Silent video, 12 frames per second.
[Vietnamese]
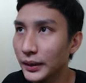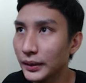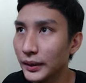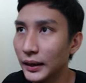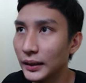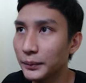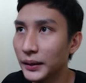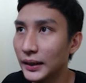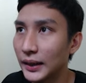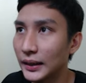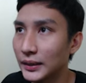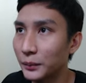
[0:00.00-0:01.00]
mấy
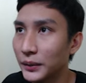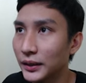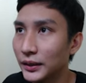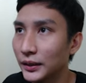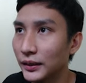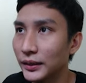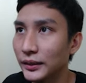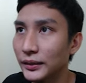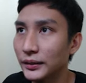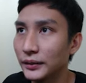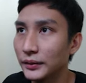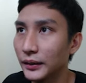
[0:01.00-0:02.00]
cái này là xong hết rồi.
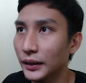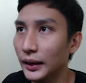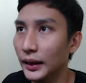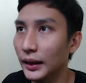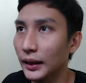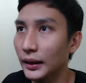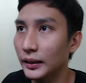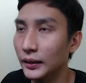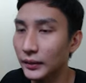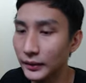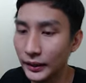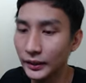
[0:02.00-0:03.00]
Và
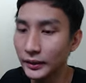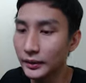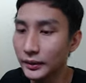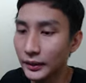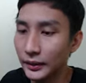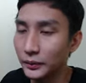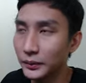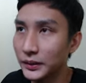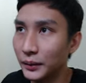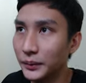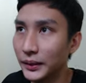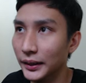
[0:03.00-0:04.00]
ok, cái này cũng
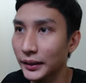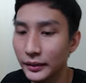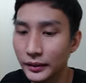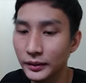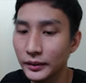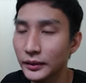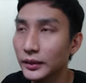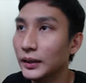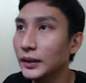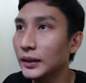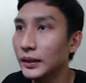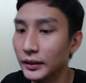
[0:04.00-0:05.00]
xong rồi nè.
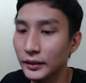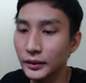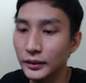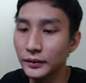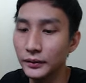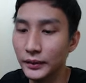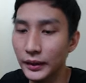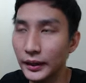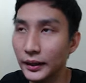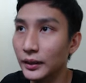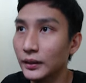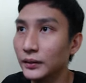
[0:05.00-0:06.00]

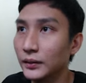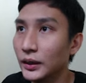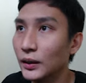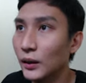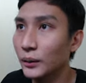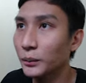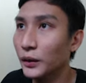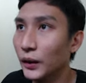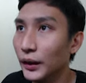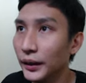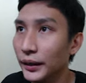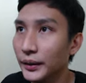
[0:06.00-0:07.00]
Và vẫn còn
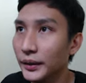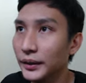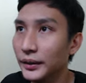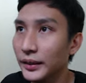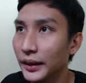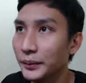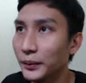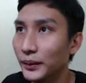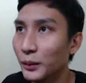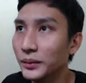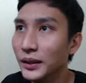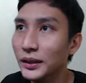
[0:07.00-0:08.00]
mời đây một
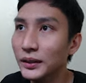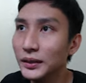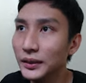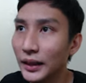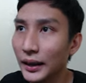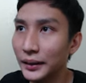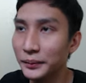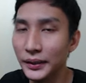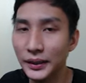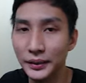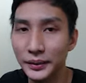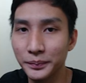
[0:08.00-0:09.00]
đống thứ chưa làm,
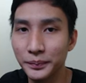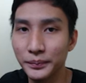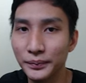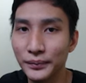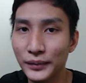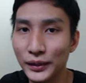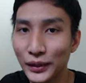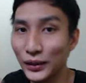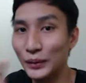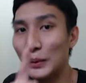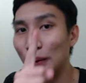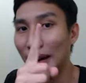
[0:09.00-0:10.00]
và tôi
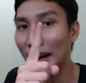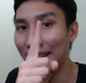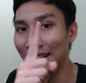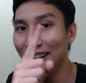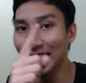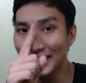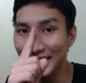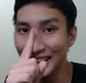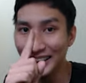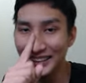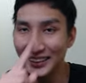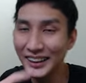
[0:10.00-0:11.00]
còn một ngày nữa.
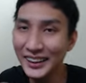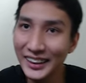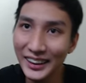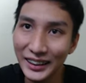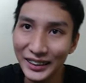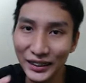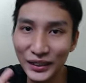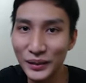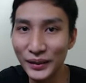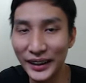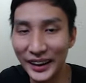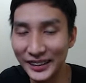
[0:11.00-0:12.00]
Cho nên tôi
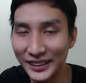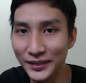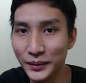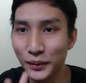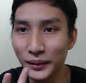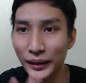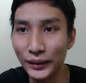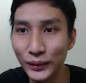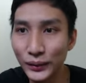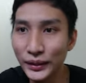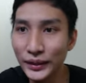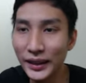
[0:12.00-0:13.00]
còn một ngày, và một ngày
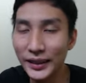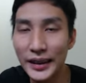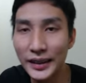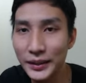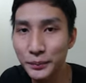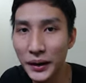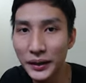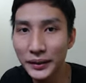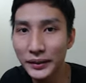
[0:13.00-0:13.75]
cuối là để debug,